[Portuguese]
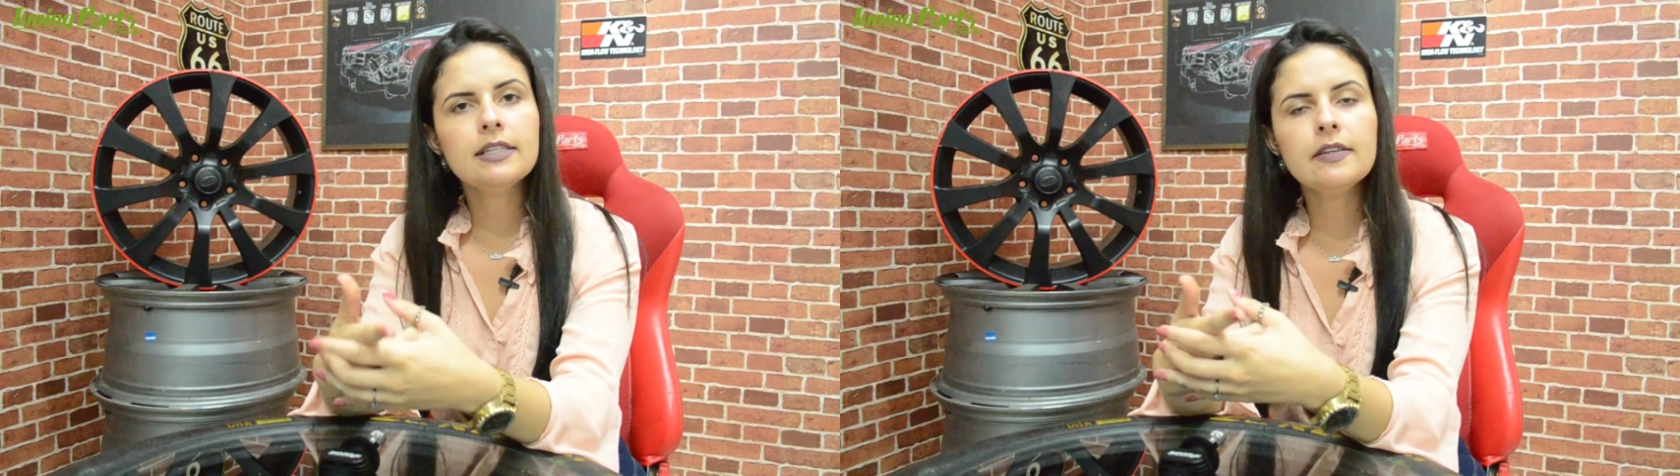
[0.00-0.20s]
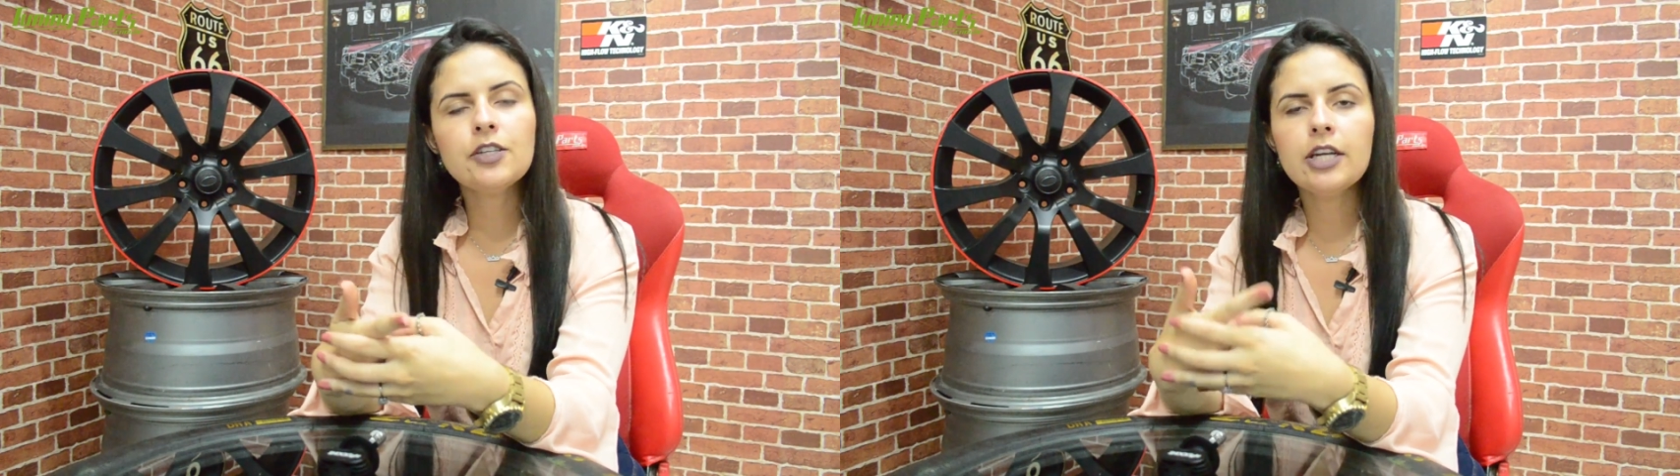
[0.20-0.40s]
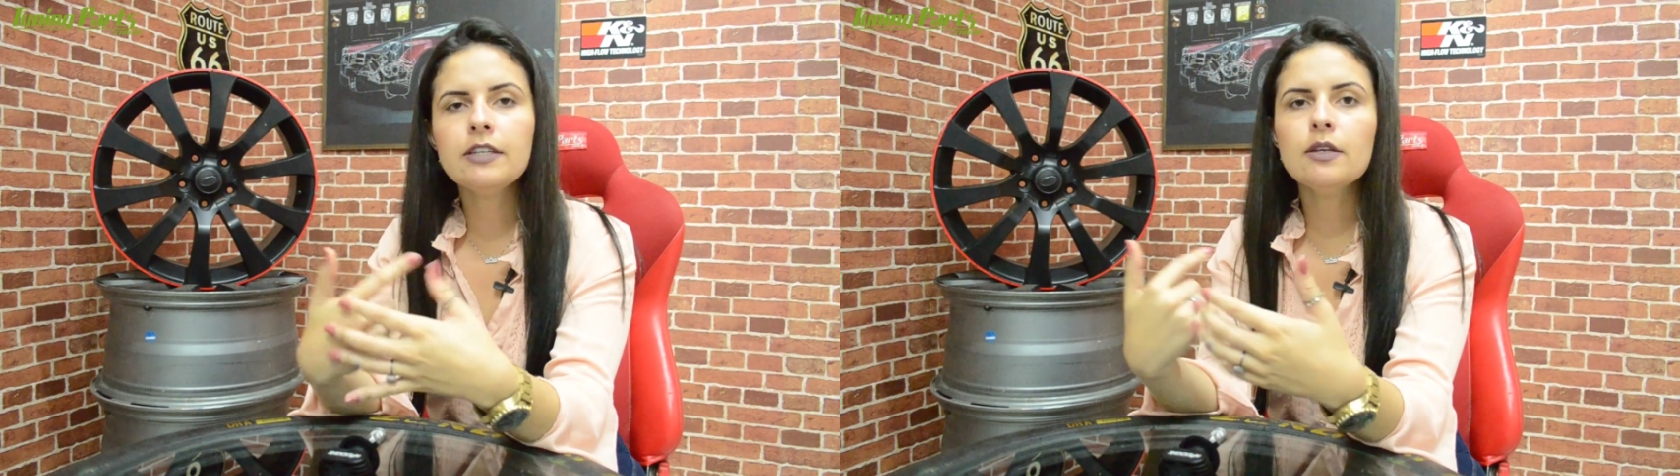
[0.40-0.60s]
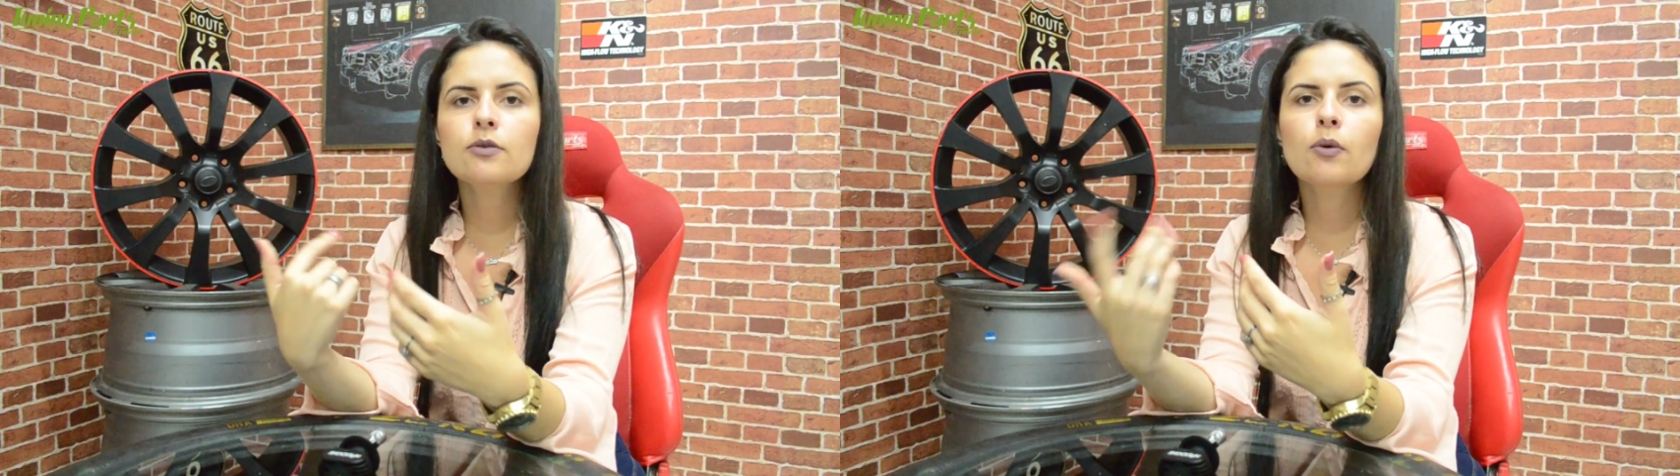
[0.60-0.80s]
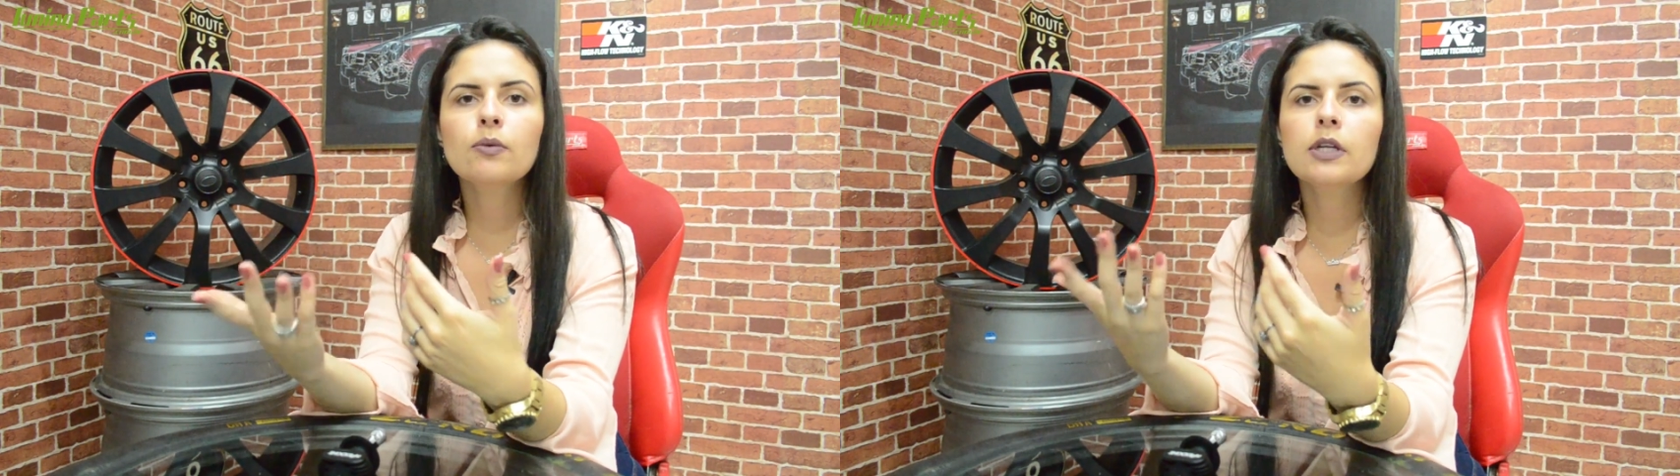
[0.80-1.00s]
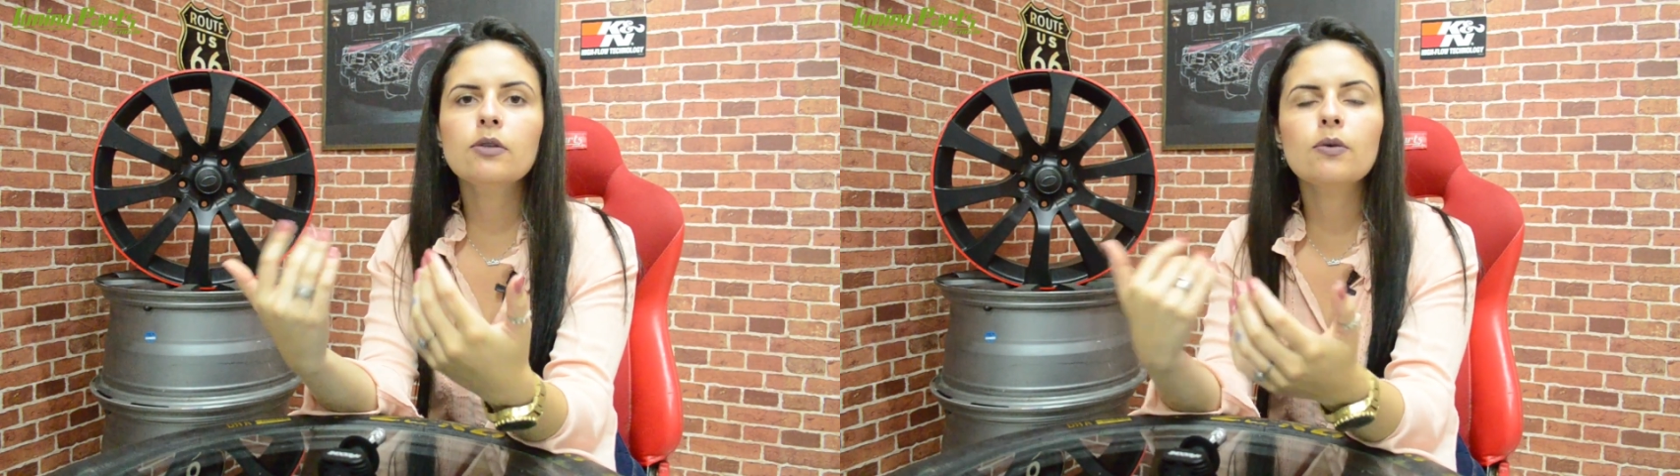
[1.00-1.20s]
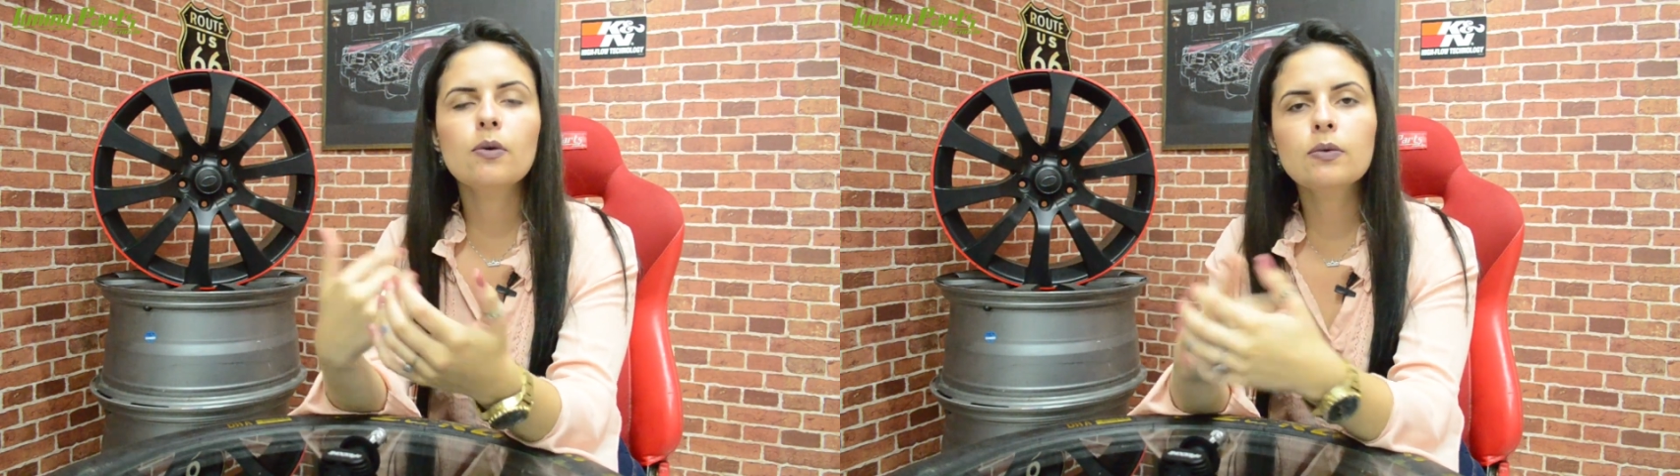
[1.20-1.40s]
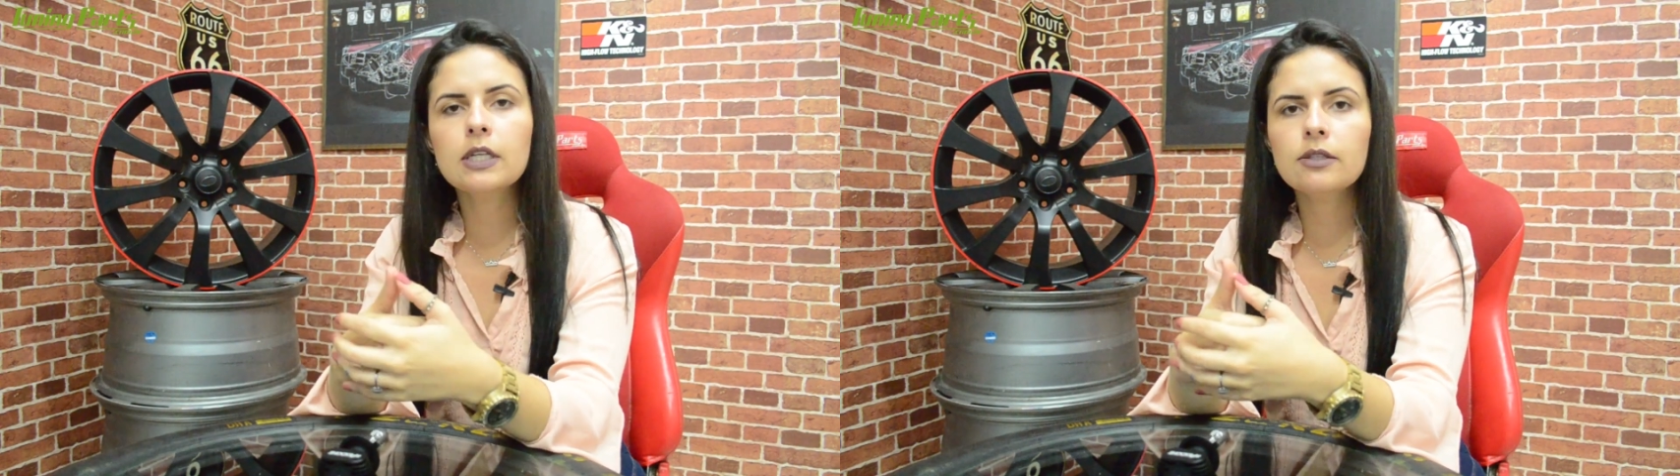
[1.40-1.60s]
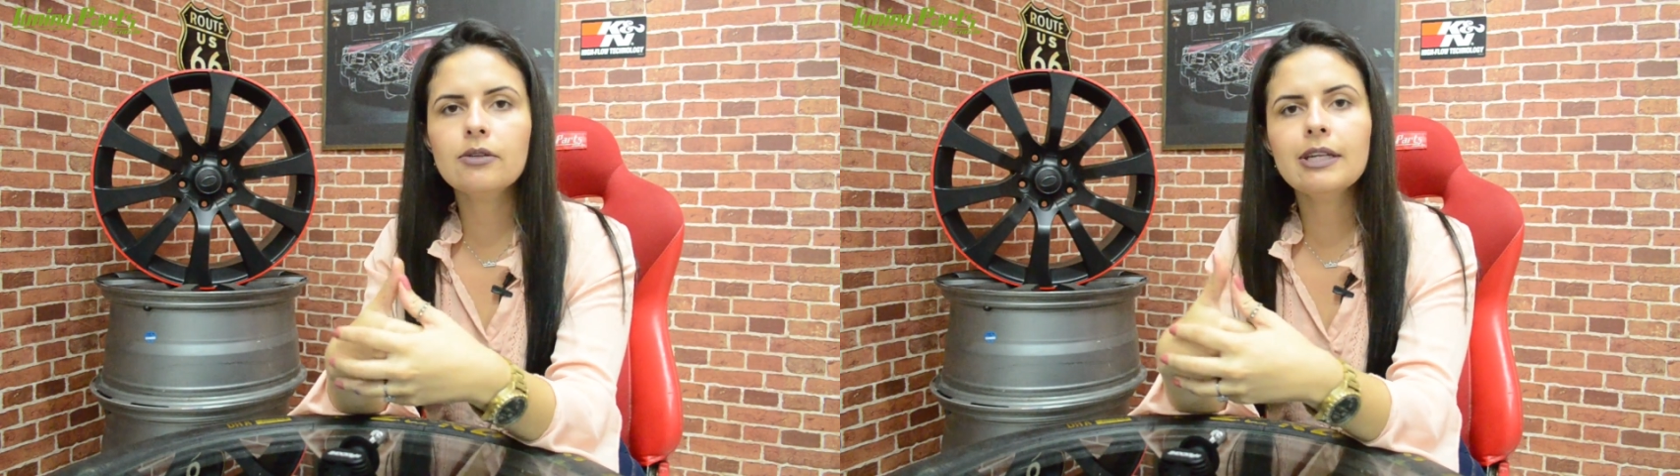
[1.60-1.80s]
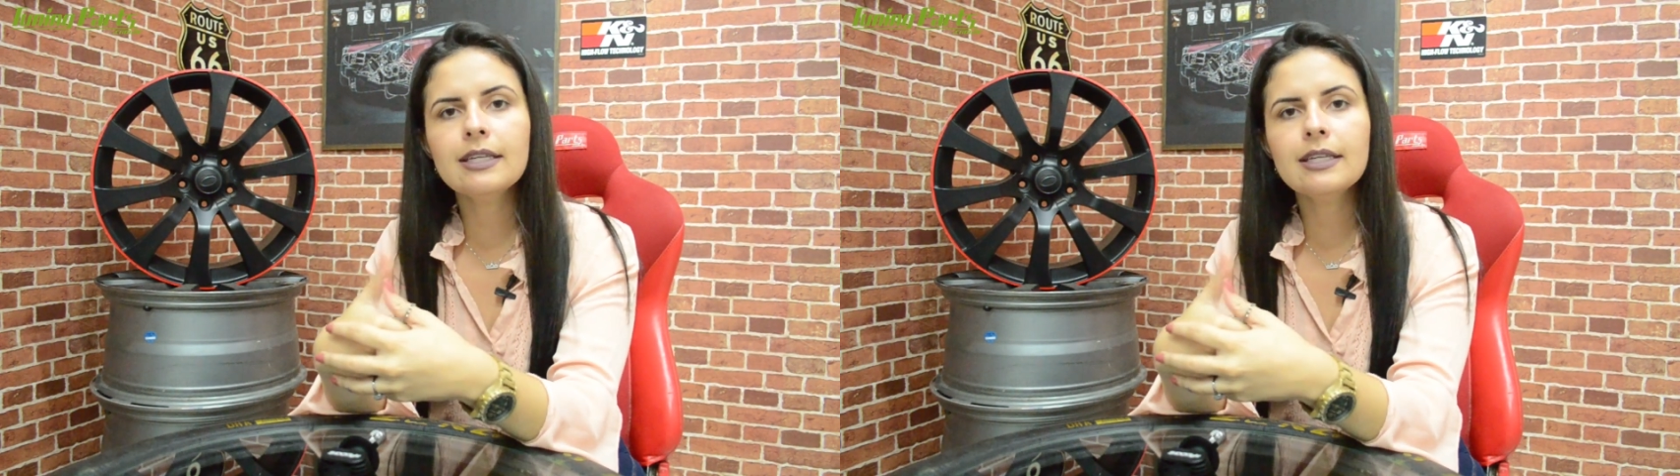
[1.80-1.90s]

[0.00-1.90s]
exigências contando com o Nano